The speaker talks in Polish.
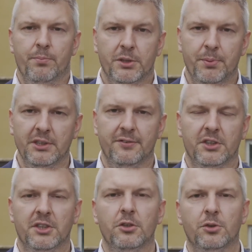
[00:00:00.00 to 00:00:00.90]
Proszę Państwa,
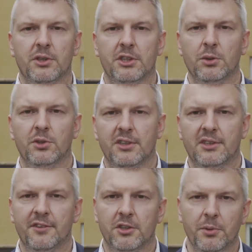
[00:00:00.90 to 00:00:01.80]
z czego składa się takie
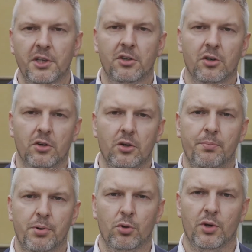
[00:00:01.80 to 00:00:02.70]
zawiadomienie do
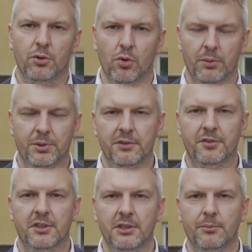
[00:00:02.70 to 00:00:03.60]
prokuratury? Przede
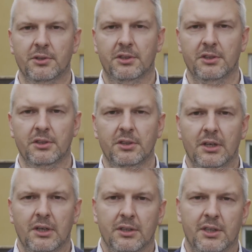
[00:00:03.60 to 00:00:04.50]
wszystkim z
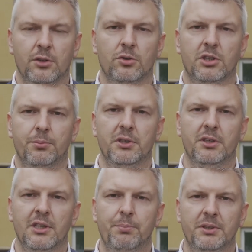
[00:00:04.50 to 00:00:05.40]
tego,
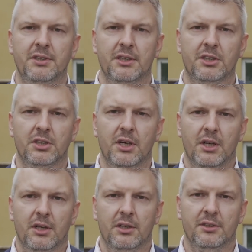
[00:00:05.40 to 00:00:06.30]
żeby napisać,
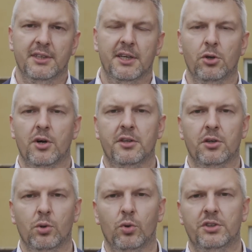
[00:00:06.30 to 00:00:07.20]
e, z jakiego
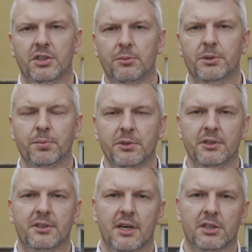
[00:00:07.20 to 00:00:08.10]
artykułu
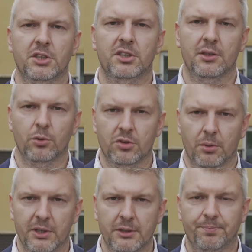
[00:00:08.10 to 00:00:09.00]
chcielibyśmy skarżyć daną
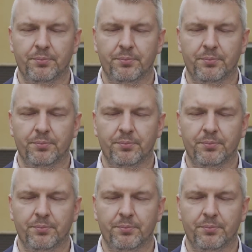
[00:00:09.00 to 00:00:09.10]
osobę,